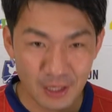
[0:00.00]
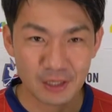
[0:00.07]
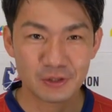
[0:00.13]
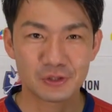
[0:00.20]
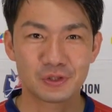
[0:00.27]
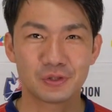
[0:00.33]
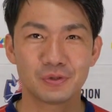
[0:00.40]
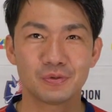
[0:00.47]
拍
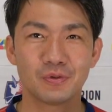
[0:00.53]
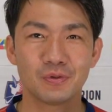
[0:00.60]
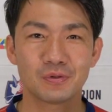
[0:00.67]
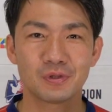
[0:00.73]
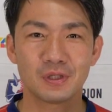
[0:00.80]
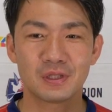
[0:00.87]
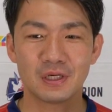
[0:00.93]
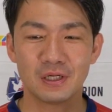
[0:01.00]
手を
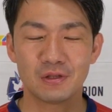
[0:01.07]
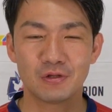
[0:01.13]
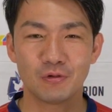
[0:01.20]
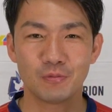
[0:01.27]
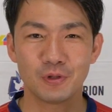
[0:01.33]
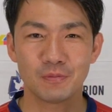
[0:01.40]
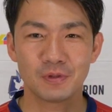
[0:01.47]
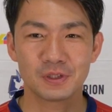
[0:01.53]
送りたいと
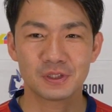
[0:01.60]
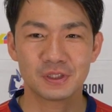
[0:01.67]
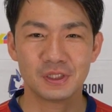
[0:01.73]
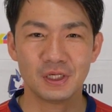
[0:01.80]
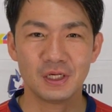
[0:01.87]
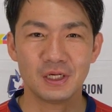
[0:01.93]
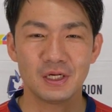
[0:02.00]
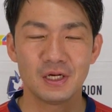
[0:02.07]
思います
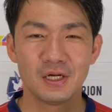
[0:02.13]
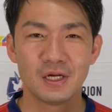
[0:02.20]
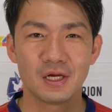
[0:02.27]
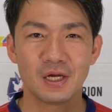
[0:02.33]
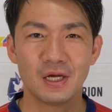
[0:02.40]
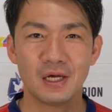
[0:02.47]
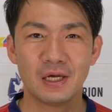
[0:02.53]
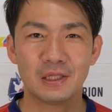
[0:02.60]
し、
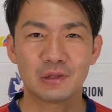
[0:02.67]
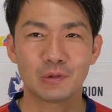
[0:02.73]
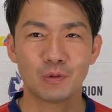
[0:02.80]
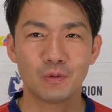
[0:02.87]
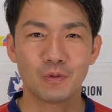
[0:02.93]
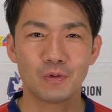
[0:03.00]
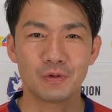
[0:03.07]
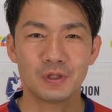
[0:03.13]
え
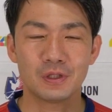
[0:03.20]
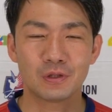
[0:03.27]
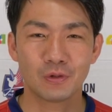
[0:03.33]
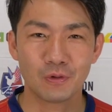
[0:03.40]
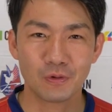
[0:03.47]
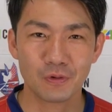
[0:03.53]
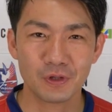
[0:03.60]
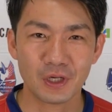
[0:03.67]
遠い
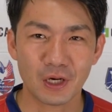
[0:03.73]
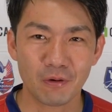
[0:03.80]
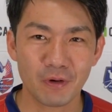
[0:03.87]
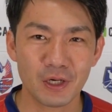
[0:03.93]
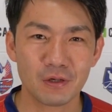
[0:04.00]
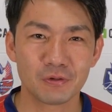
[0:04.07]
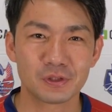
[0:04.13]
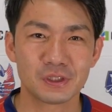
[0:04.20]
遠い
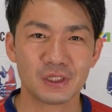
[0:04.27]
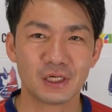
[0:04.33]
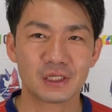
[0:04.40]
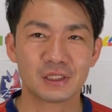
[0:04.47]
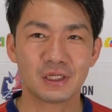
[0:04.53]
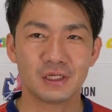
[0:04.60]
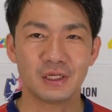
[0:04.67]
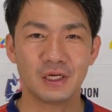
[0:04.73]
アウェイの地
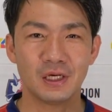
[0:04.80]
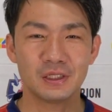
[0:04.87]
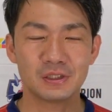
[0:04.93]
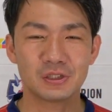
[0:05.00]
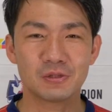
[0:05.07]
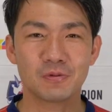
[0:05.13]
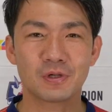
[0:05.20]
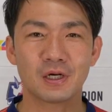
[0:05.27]
秋田に平日
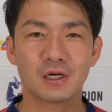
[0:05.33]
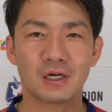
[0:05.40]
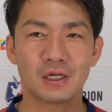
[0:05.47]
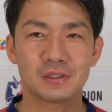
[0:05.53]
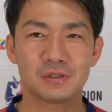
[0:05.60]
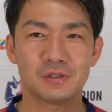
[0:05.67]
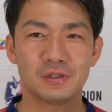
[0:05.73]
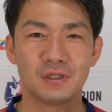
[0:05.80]
にもかかわ
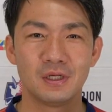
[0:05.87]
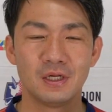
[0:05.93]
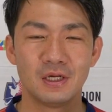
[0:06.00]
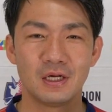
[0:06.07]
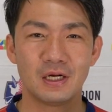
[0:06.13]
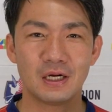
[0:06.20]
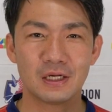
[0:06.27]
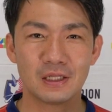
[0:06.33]
らず
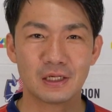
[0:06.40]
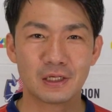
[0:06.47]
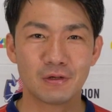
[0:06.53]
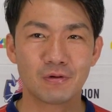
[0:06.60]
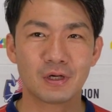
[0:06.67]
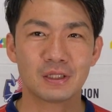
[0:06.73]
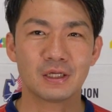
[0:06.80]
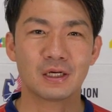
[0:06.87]
あれだけ
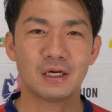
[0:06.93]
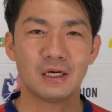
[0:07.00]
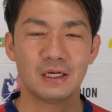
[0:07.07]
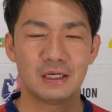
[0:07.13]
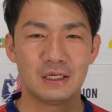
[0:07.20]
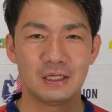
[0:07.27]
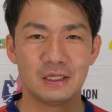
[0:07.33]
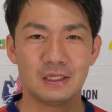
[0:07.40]
の方が
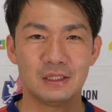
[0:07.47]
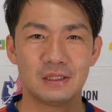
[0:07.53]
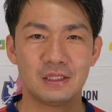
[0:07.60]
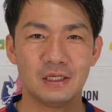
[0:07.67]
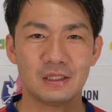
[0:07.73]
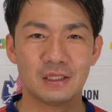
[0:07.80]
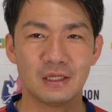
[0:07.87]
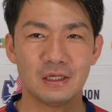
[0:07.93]
行っ
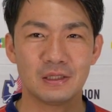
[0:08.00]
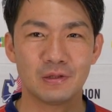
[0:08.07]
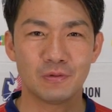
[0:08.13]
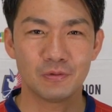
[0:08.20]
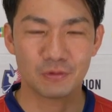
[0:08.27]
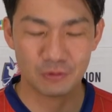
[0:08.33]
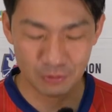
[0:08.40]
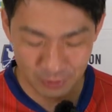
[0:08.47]
ていただいて
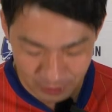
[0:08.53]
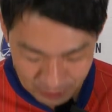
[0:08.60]
本当